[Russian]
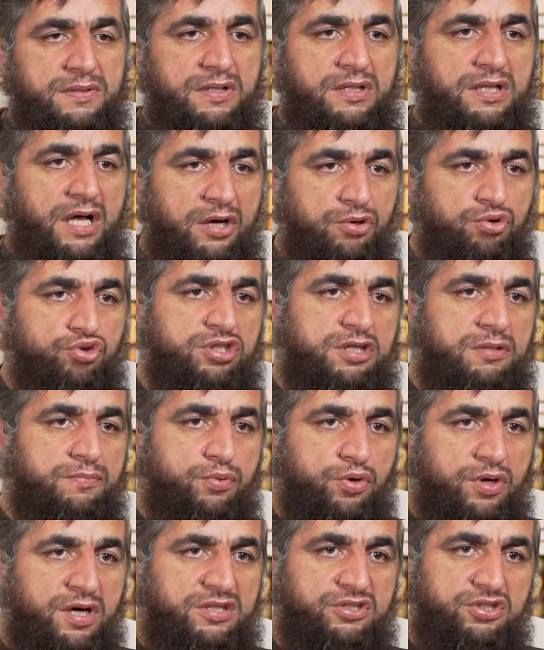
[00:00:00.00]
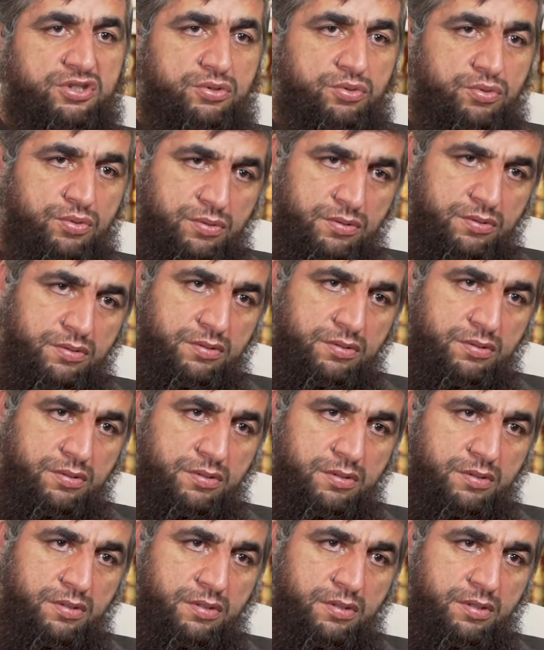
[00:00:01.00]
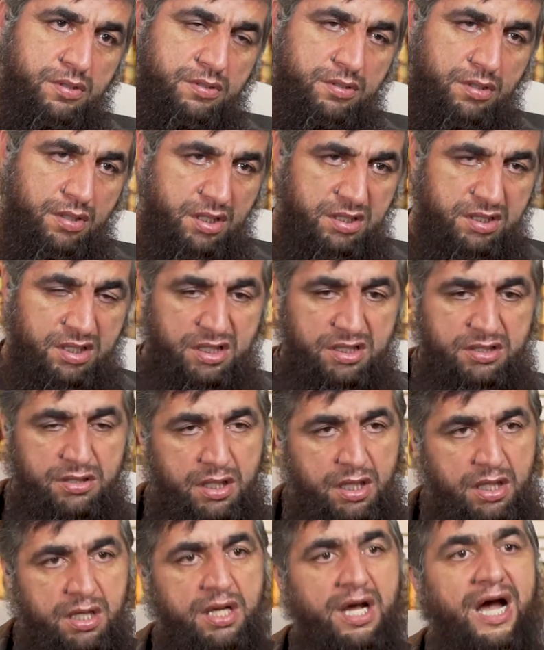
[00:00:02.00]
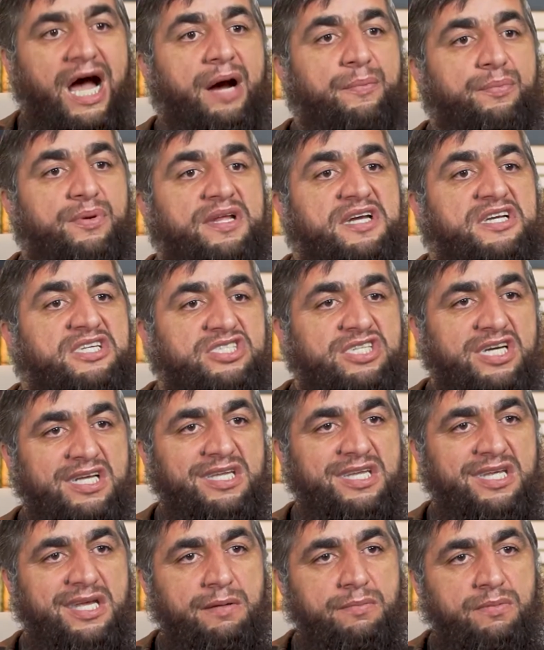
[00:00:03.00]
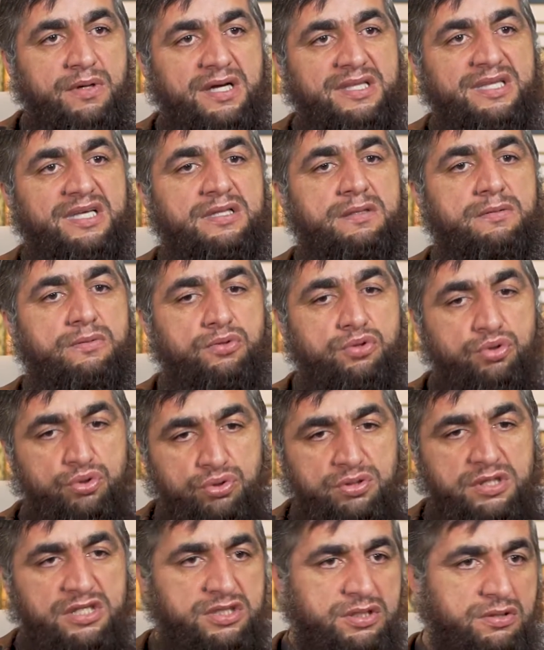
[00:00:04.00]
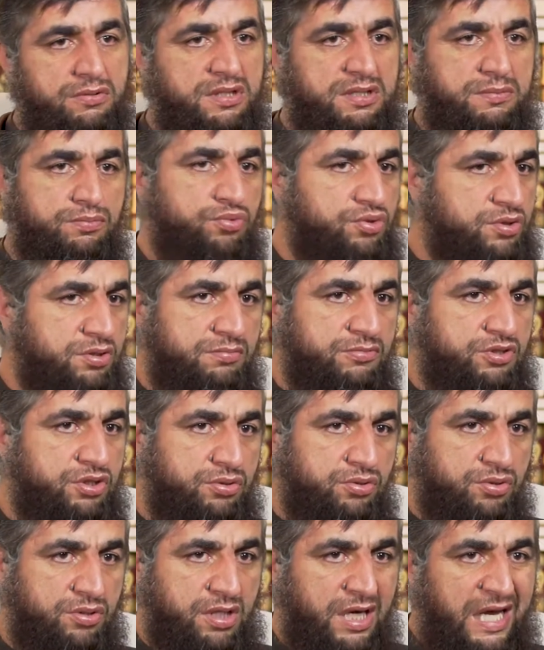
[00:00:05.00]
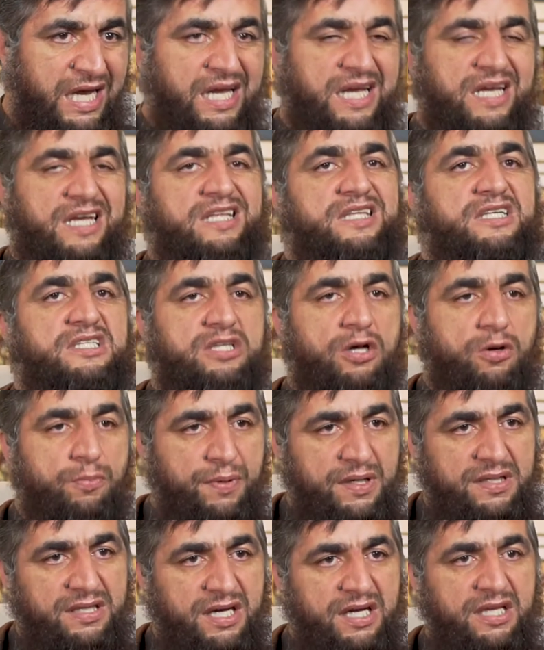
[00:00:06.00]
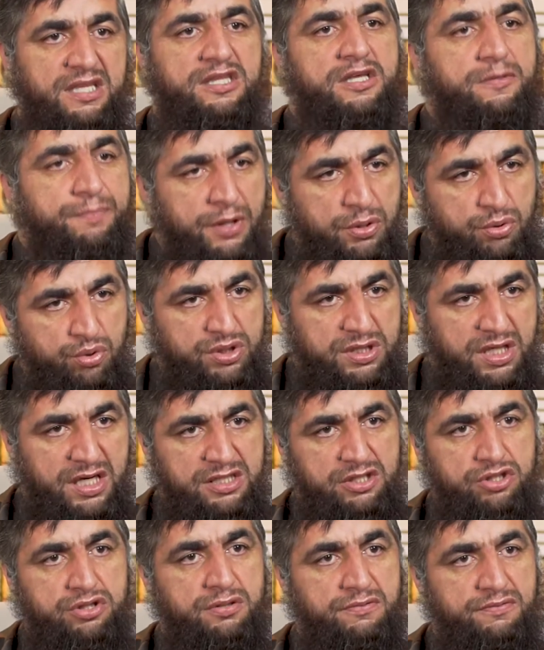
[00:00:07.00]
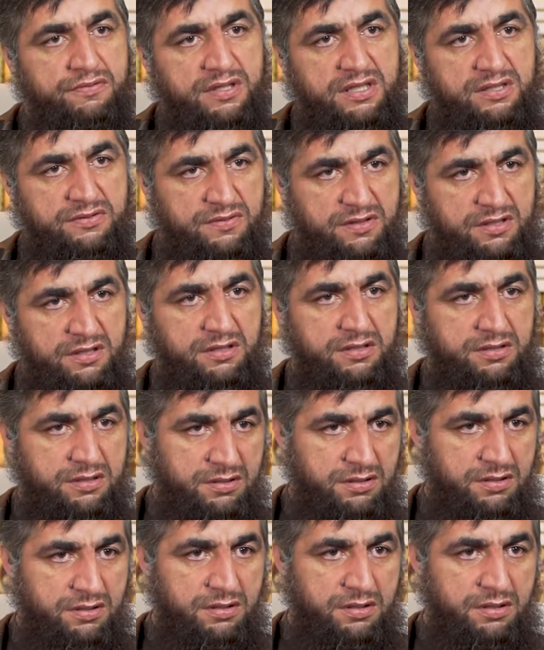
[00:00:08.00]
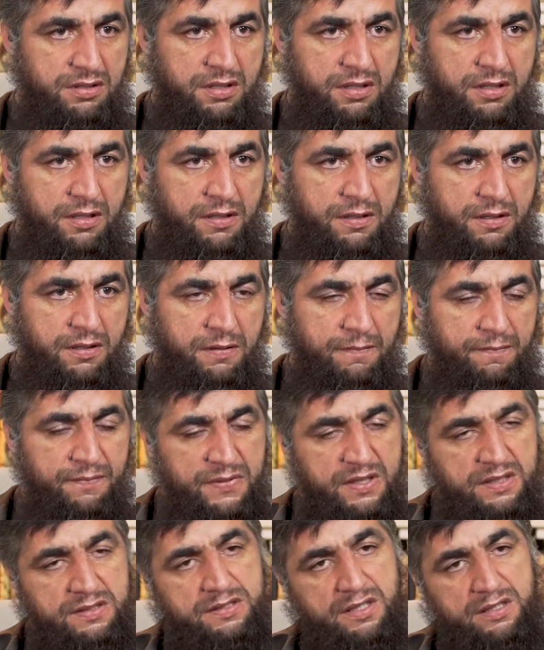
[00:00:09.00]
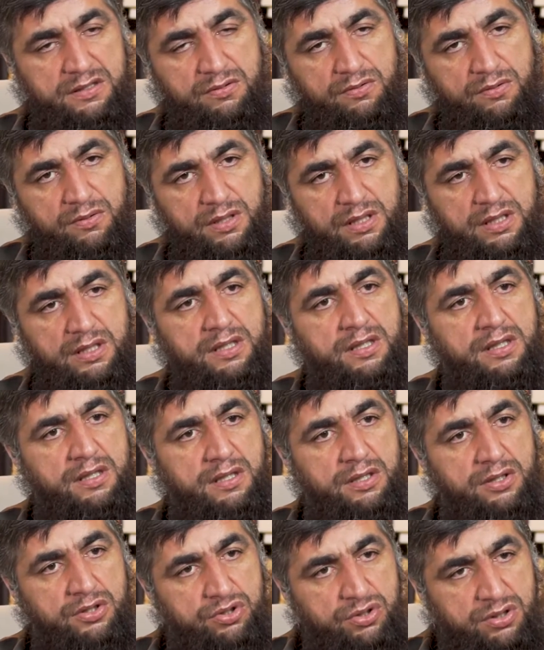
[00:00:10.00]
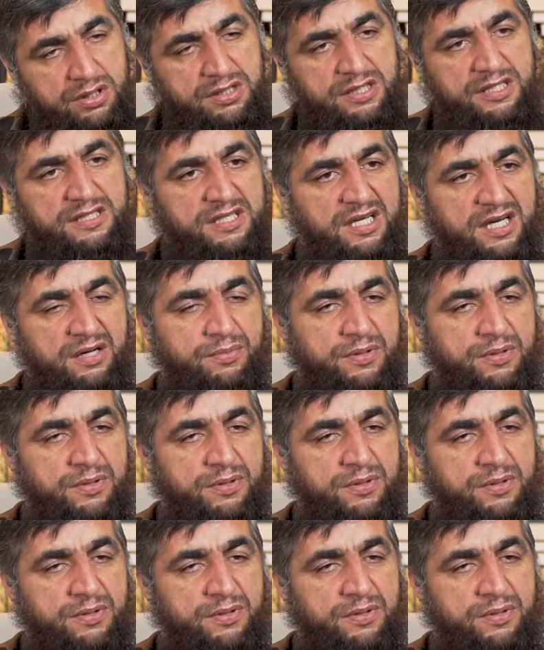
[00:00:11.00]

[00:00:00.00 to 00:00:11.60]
оружием пугать жену. Талак дал облегчением, когда трудности у вас с мужем и женой, и не совпадает, не получается, чтобы вы разводились. Из этого еще раз насиха